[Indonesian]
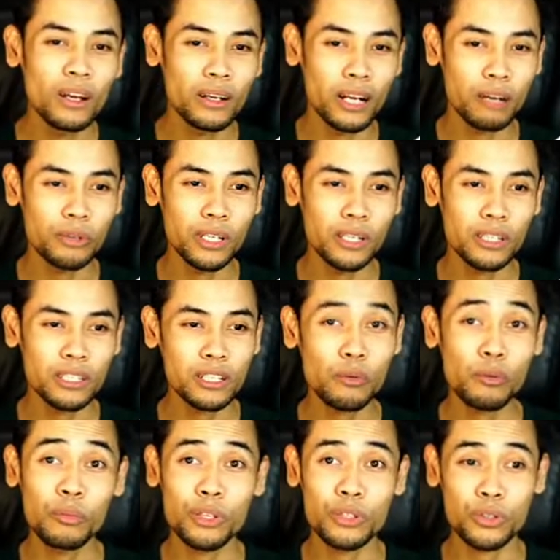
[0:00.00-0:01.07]
ini saya
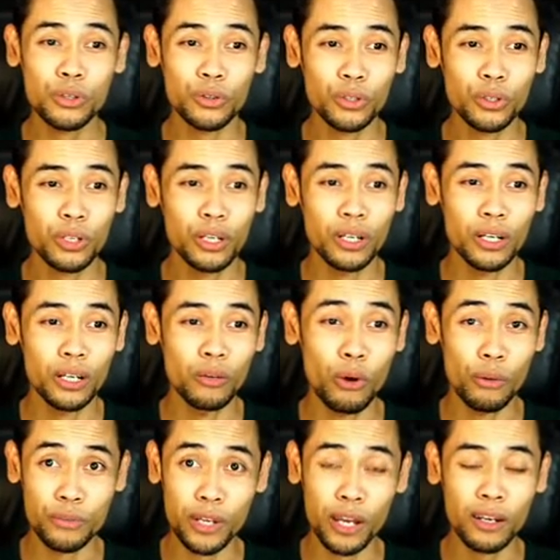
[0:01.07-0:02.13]
memberi contoh uh,
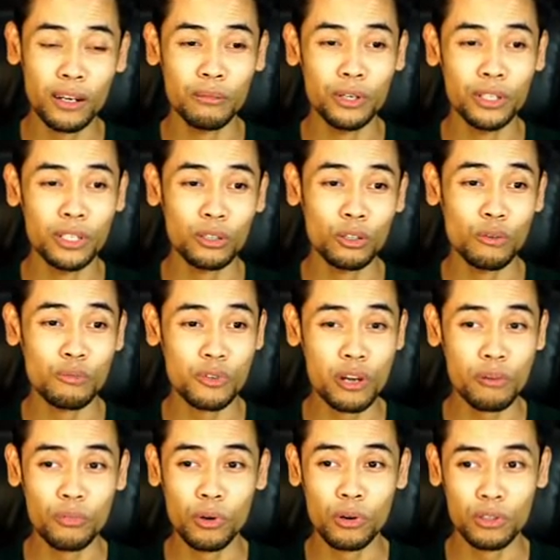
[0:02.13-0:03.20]
website namanya
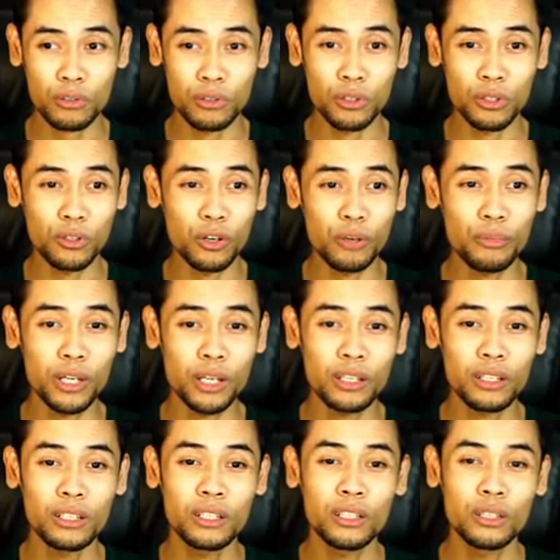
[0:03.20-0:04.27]
topsupports.com ya.
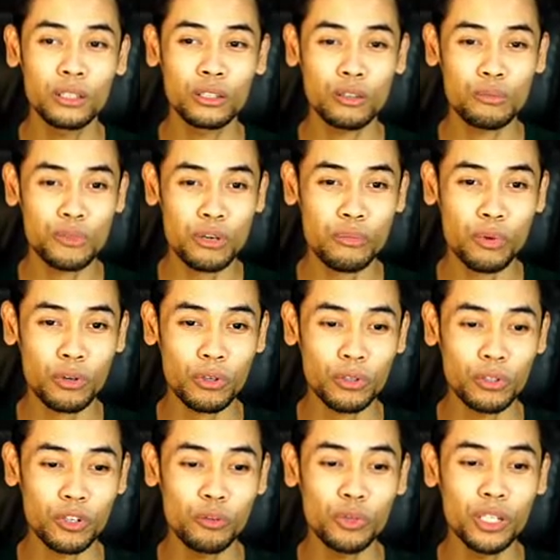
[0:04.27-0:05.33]

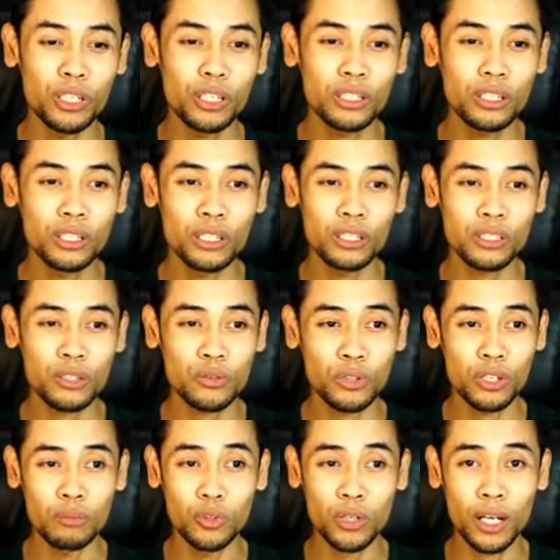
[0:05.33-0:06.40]
topsupports.com ini ini saya sudah
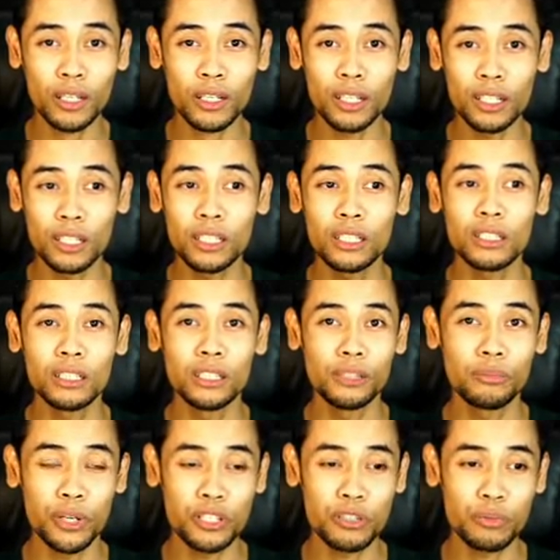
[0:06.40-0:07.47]
buka tadi di
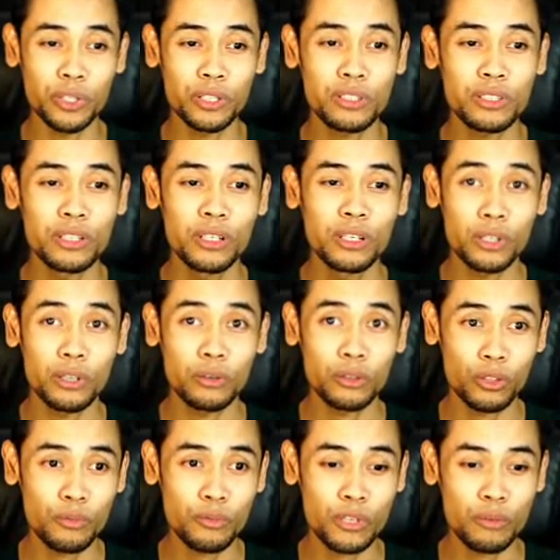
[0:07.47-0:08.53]
page speed.
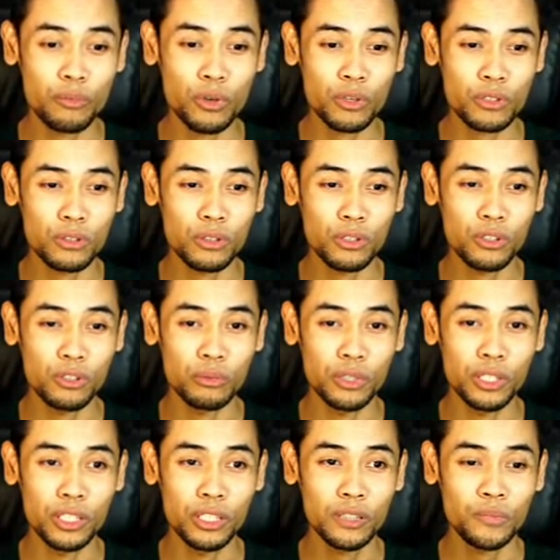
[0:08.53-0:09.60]
topsupports.com
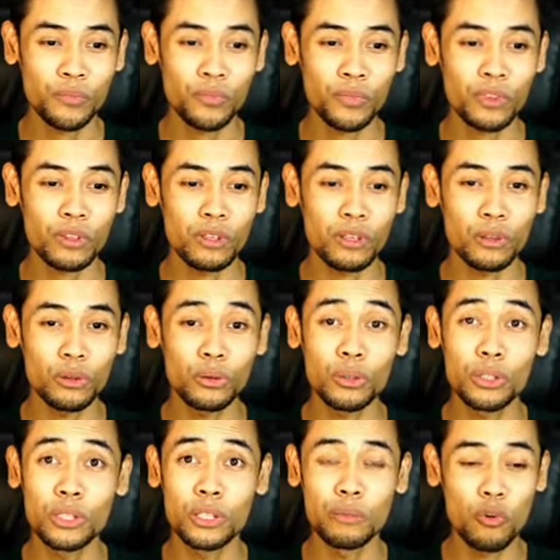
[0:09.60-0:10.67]
ini itu
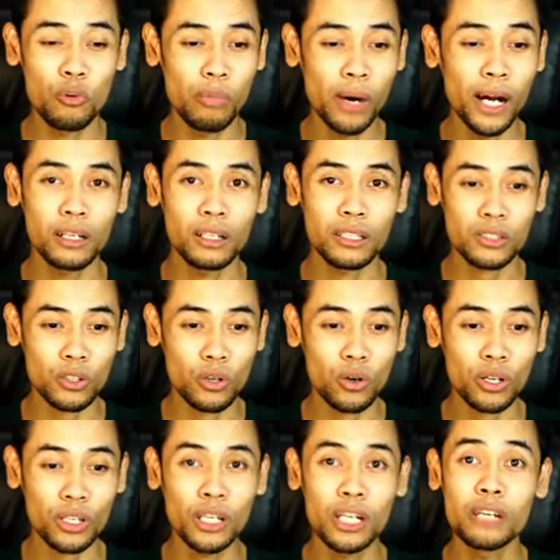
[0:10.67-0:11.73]
di mobile skornya
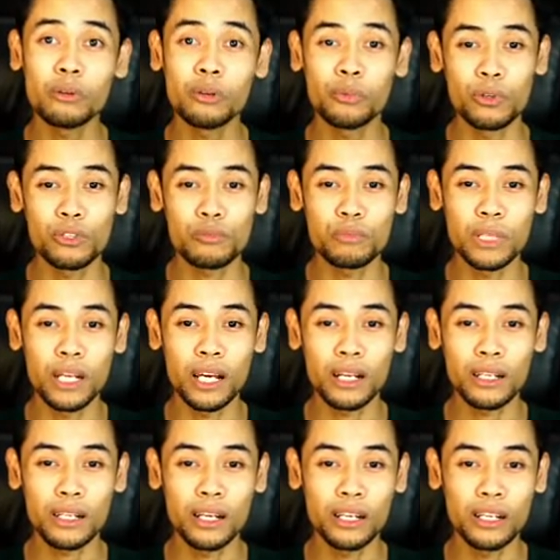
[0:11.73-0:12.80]
59
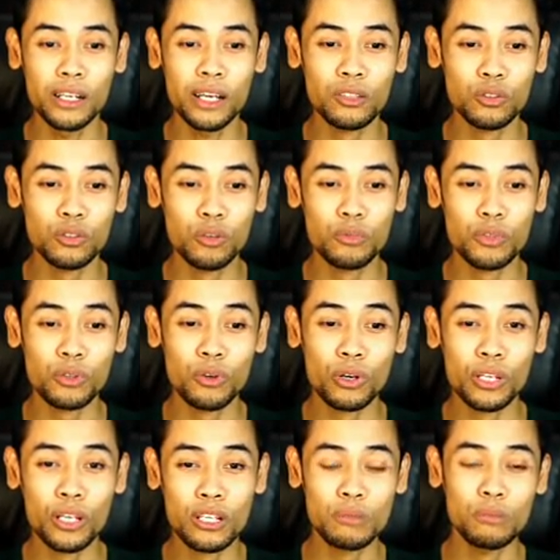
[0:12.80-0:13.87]
dan di desktop skornya
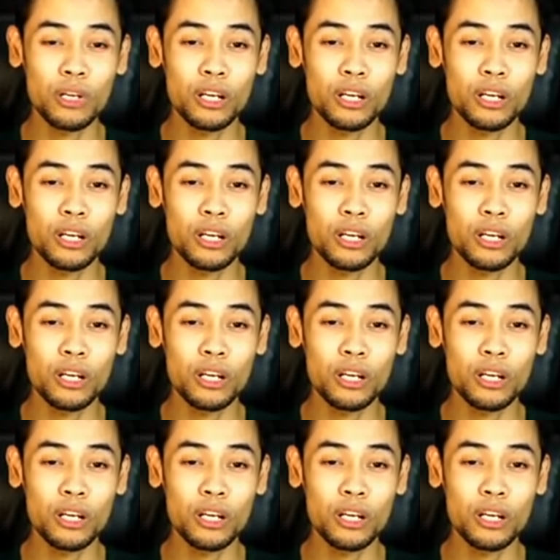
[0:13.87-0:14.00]
96.